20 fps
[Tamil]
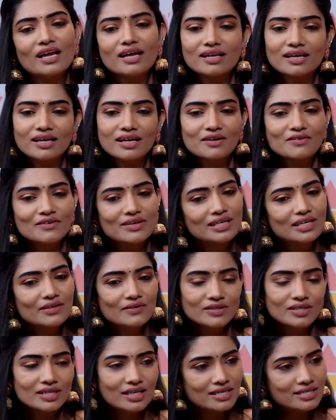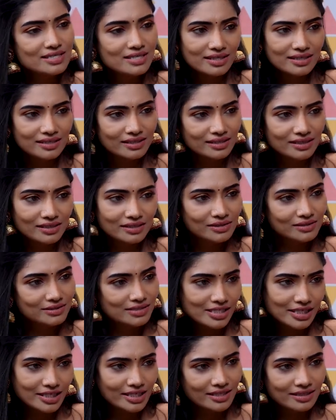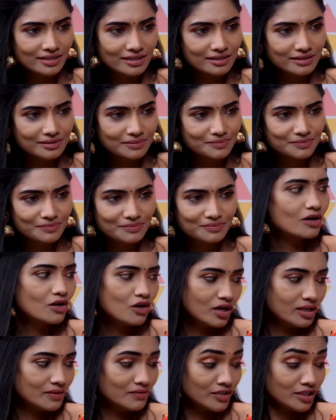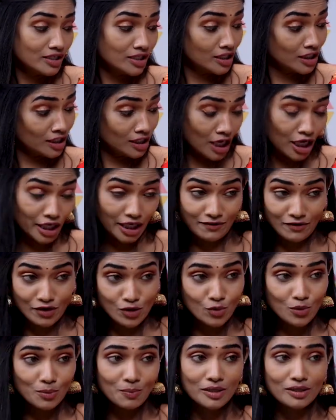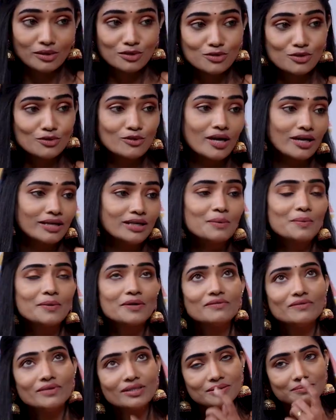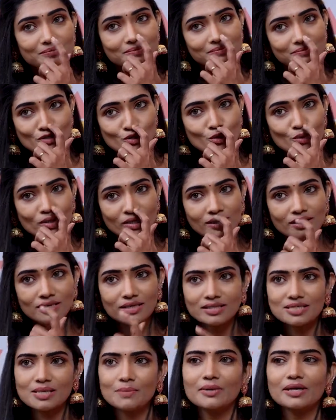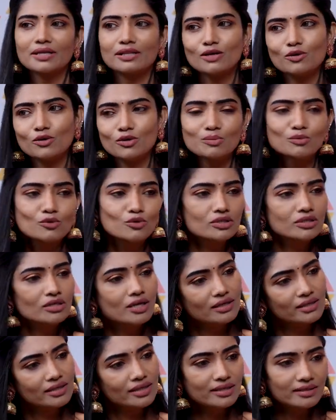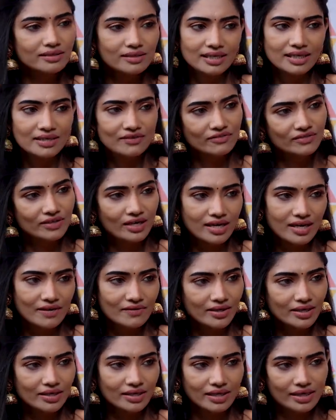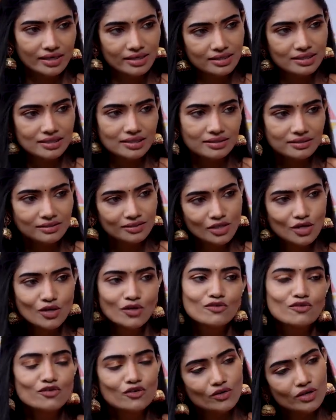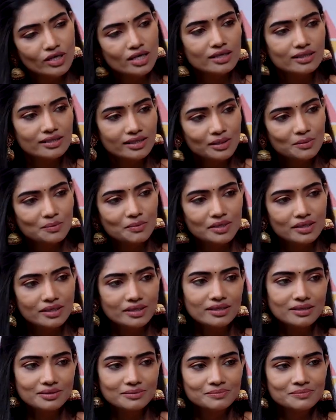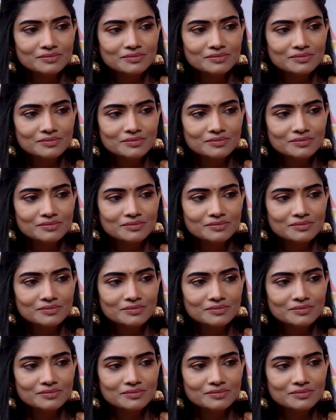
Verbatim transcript: எனக்கு எங்கள் வீட்டில் வந்து கற்றா செடி இருக்கு காட் வந்து எங்களுக்கு நிறையவே கொடுப்பாரு ஸோ நான் என்ன பண்ணுவேன் ஷூட்டிங் இல்லாத சமயத்துல ஒரு மூணு நாலு லீஃப் எல்லாவே எடுத்துட்டு ஃபுல்லா க்ளீன் பண்ணி